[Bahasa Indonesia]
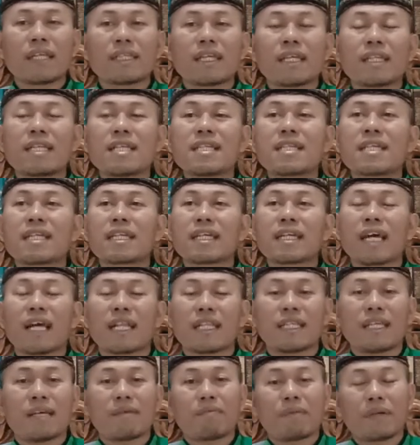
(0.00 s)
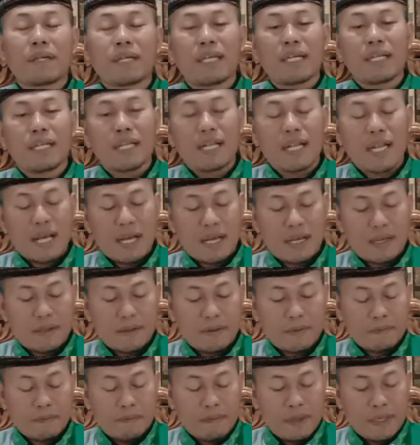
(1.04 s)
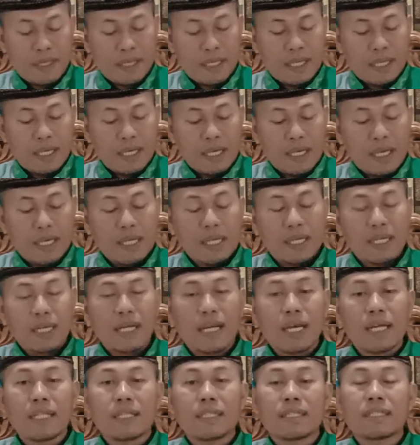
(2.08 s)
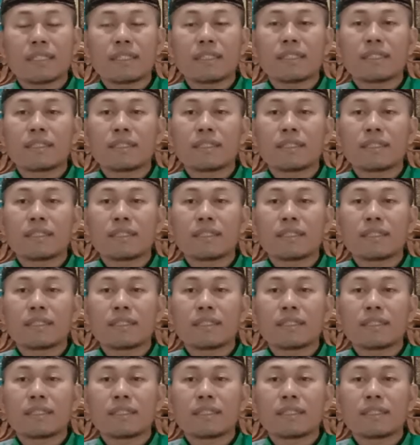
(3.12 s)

jadi singkatnya begini. Ini kan